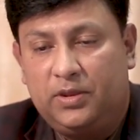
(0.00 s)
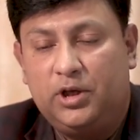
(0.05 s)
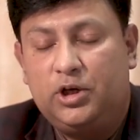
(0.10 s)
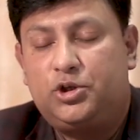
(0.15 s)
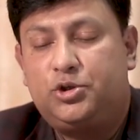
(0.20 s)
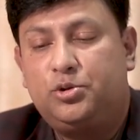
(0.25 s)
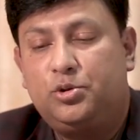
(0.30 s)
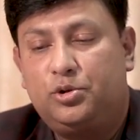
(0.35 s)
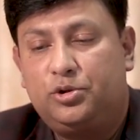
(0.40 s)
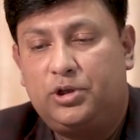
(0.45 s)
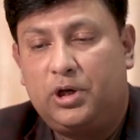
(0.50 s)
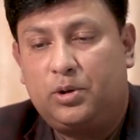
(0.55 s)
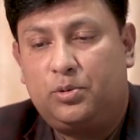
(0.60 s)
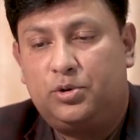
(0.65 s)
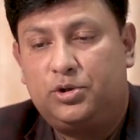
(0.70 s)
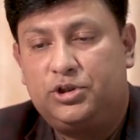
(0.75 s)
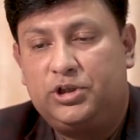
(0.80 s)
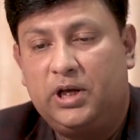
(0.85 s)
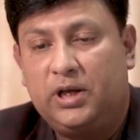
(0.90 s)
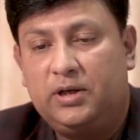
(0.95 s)
নিষ্ঠুরতা
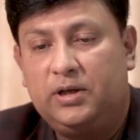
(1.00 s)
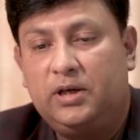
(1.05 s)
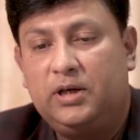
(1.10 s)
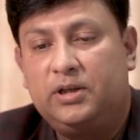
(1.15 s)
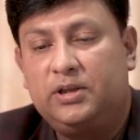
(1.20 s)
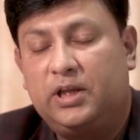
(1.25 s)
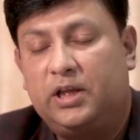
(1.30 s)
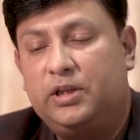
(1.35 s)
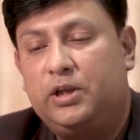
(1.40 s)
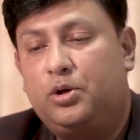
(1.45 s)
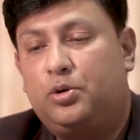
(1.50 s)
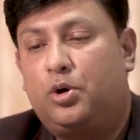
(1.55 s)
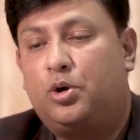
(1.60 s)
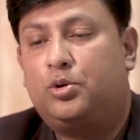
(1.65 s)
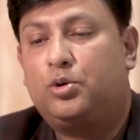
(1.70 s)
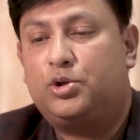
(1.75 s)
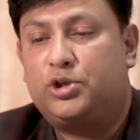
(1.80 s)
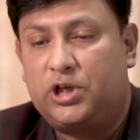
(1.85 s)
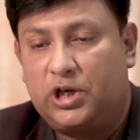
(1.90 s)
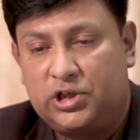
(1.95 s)
করছেন তাদের
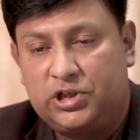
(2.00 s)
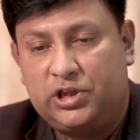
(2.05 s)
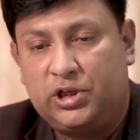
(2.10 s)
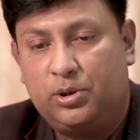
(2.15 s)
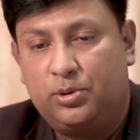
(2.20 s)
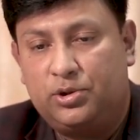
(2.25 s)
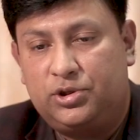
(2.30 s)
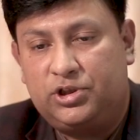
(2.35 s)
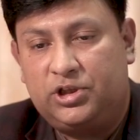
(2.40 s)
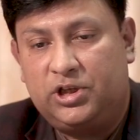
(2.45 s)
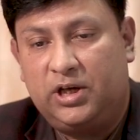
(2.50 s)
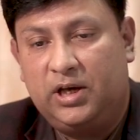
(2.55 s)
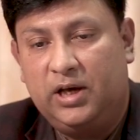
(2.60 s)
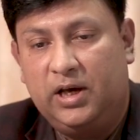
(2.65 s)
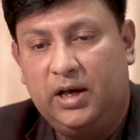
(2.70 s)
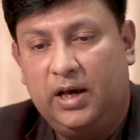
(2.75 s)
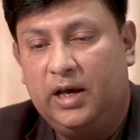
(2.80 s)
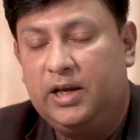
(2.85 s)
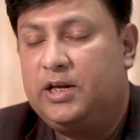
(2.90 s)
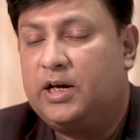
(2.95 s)
কঠোর শাস্তি হচ্ছে
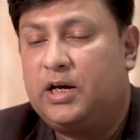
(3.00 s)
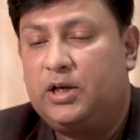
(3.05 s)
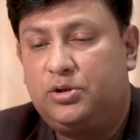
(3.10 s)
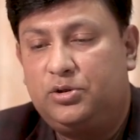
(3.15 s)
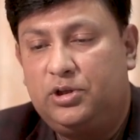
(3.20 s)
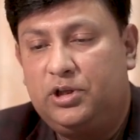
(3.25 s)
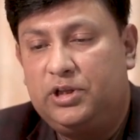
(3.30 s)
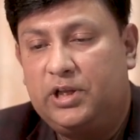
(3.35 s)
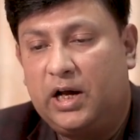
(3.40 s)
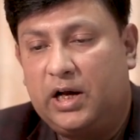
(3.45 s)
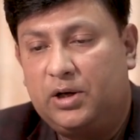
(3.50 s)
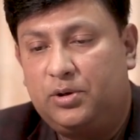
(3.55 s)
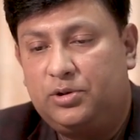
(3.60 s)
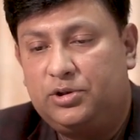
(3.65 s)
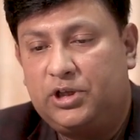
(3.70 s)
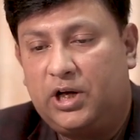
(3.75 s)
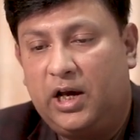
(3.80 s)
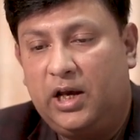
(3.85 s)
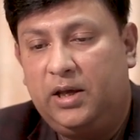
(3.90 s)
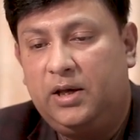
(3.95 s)
এটাকে যদি দেখানো
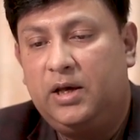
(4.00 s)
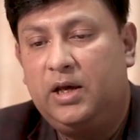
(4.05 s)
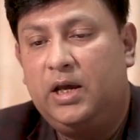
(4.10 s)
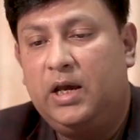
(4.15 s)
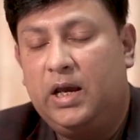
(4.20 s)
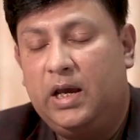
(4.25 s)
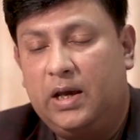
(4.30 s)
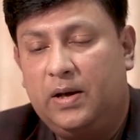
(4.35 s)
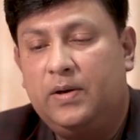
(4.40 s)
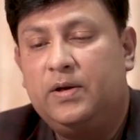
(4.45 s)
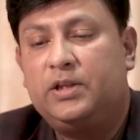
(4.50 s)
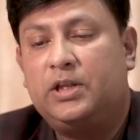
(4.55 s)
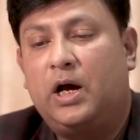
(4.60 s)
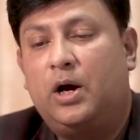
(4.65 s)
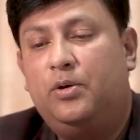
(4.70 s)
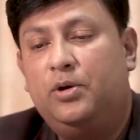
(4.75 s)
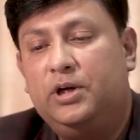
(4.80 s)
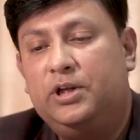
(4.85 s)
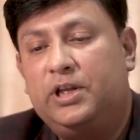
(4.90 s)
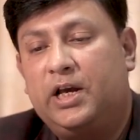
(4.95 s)
যায়
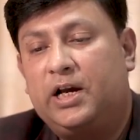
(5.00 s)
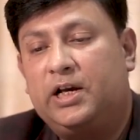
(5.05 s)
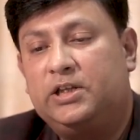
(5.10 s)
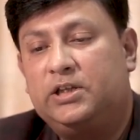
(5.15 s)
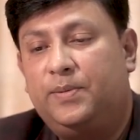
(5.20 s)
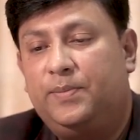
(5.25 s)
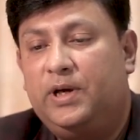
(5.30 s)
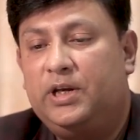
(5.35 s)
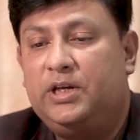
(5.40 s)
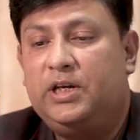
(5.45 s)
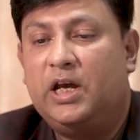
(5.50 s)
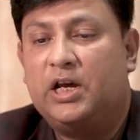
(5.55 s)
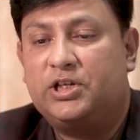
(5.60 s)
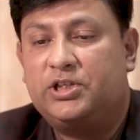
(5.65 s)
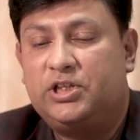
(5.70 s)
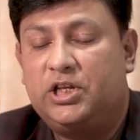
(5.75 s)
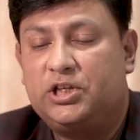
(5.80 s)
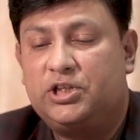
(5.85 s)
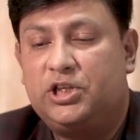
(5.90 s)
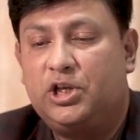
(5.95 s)
তাহলে দেখা যাবে এটি
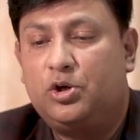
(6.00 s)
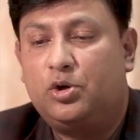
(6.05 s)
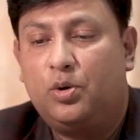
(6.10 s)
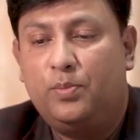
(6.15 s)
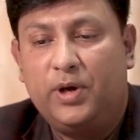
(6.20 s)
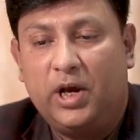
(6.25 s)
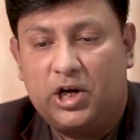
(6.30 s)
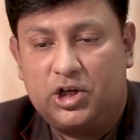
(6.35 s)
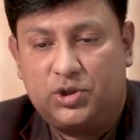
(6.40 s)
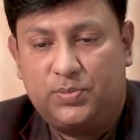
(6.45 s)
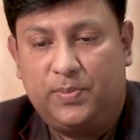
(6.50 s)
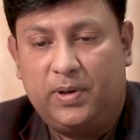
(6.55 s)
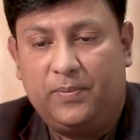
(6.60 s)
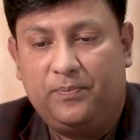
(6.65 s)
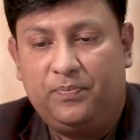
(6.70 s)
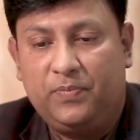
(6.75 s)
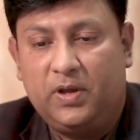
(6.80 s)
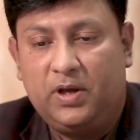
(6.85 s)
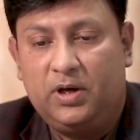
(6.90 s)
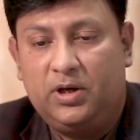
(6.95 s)
আস্তে আস্তে কমে আসবে
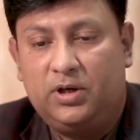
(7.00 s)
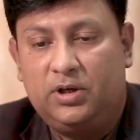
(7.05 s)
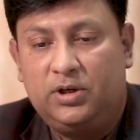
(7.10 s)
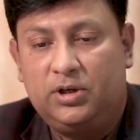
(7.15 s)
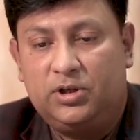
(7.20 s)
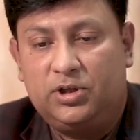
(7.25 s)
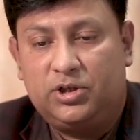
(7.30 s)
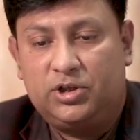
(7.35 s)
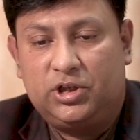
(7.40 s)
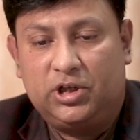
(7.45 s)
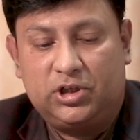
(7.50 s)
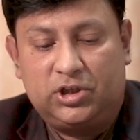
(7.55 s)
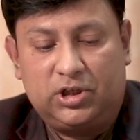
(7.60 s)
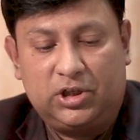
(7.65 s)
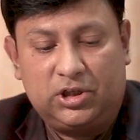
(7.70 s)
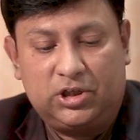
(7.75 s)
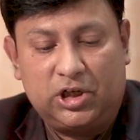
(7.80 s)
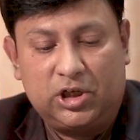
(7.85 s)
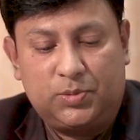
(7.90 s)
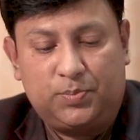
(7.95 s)
শেষ
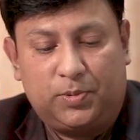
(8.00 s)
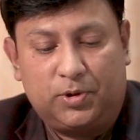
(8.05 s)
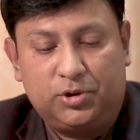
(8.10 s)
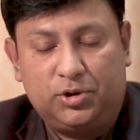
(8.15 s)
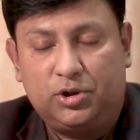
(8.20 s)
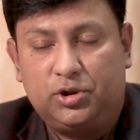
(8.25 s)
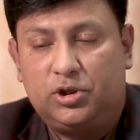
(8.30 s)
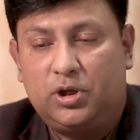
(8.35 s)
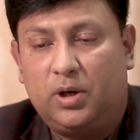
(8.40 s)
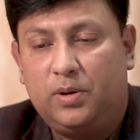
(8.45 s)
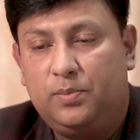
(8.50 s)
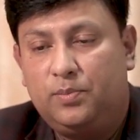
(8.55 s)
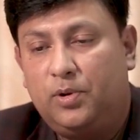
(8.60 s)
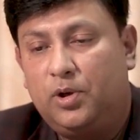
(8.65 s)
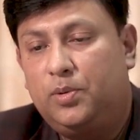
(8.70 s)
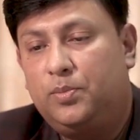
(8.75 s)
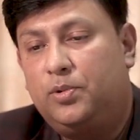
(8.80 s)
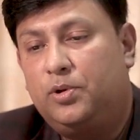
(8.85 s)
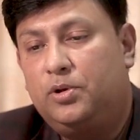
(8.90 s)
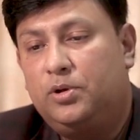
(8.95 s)
শেষ পর্যন্ত আমি
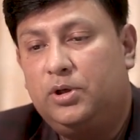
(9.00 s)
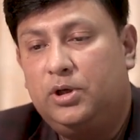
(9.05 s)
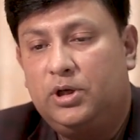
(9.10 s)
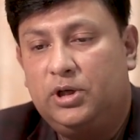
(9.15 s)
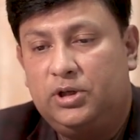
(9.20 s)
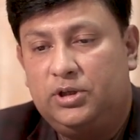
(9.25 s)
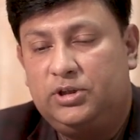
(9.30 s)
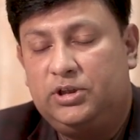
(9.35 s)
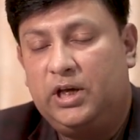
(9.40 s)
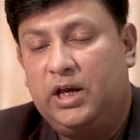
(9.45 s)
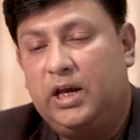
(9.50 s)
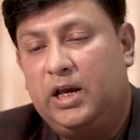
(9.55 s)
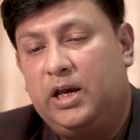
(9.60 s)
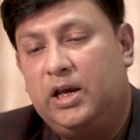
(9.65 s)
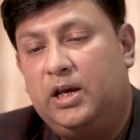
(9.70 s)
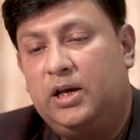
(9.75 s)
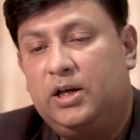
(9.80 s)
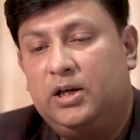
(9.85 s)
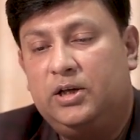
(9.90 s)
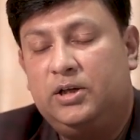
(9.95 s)
বলবো যে
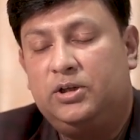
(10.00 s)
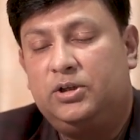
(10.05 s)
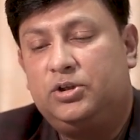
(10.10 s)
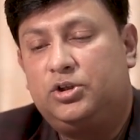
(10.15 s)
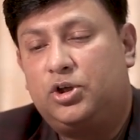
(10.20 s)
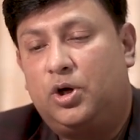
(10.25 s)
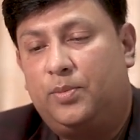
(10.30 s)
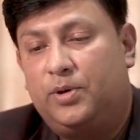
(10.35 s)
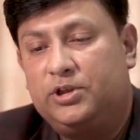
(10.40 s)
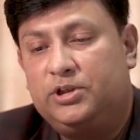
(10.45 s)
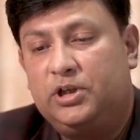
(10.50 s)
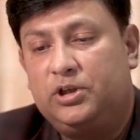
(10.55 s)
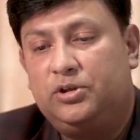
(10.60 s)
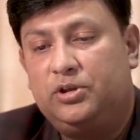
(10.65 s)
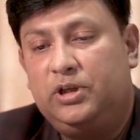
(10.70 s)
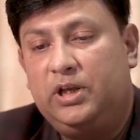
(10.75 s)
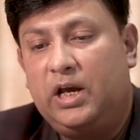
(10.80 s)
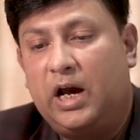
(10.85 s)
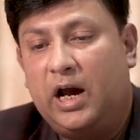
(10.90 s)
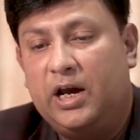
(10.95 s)
সমাজে
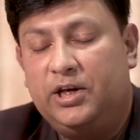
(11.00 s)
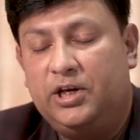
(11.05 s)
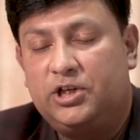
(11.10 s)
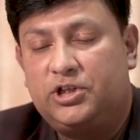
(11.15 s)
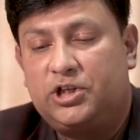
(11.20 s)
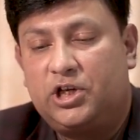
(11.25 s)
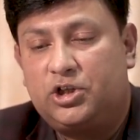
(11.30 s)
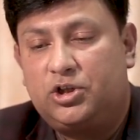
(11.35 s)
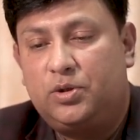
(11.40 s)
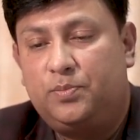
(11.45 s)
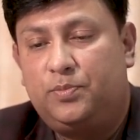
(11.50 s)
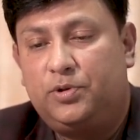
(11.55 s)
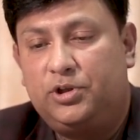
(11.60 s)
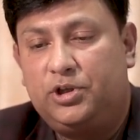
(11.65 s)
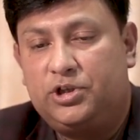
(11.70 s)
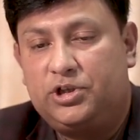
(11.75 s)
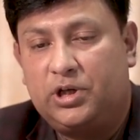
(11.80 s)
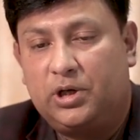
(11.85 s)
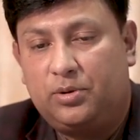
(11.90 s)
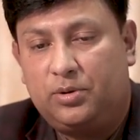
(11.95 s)
যদি আইনের শাসন
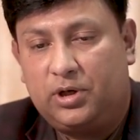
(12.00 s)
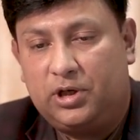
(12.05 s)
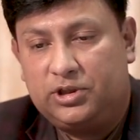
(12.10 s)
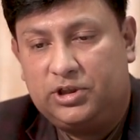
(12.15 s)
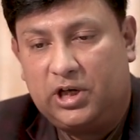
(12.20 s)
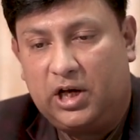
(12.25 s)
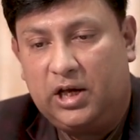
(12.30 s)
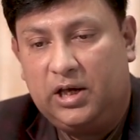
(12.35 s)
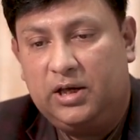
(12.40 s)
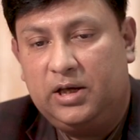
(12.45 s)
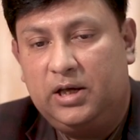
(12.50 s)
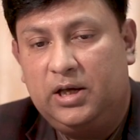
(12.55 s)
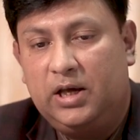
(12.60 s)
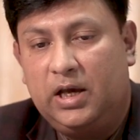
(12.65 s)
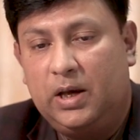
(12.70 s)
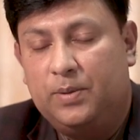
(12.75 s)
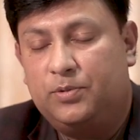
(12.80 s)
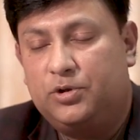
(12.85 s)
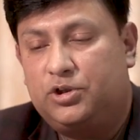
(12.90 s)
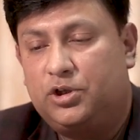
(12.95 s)
প্রতিষ্ঠা করা যায়
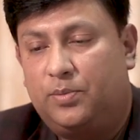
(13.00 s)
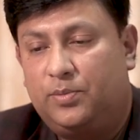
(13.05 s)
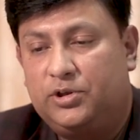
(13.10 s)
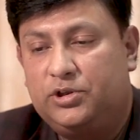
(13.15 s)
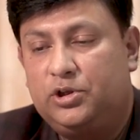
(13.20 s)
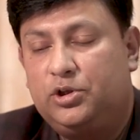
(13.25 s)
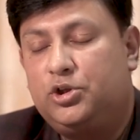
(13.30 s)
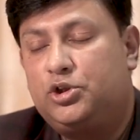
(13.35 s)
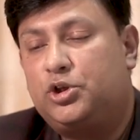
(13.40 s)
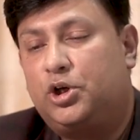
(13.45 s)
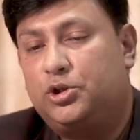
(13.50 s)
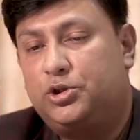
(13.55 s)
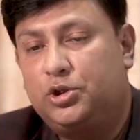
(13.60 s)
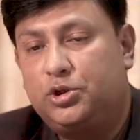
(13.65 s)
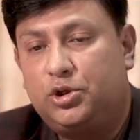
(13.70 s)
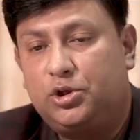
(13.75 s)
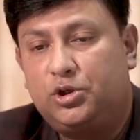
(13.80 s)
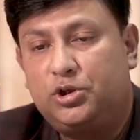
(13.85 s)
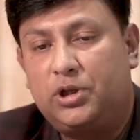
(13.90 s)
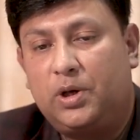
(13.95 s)
এবং সমাজে যদি
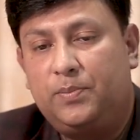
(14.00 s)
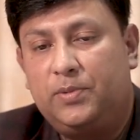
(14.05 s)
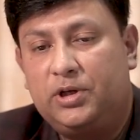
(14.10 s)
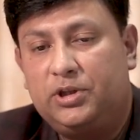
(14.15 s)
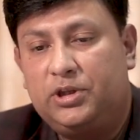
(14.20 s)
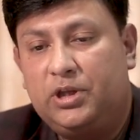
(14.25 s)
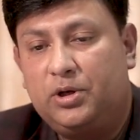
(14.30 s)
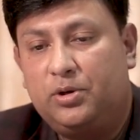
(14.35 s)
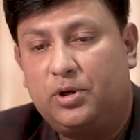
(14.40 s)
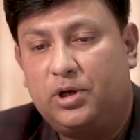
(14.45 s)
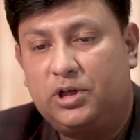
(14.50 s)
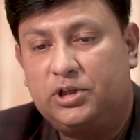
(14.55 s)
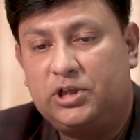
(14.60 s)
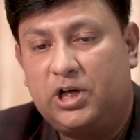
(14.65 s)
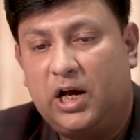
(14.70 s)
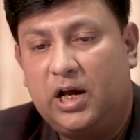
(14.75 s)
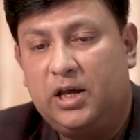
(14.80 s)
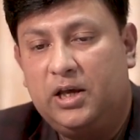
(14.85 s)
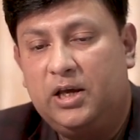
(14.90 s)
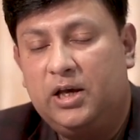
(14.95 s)
সচেতনতা বৃদ্ধি করা
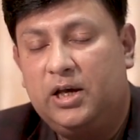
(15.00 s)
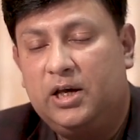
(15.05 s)
যায়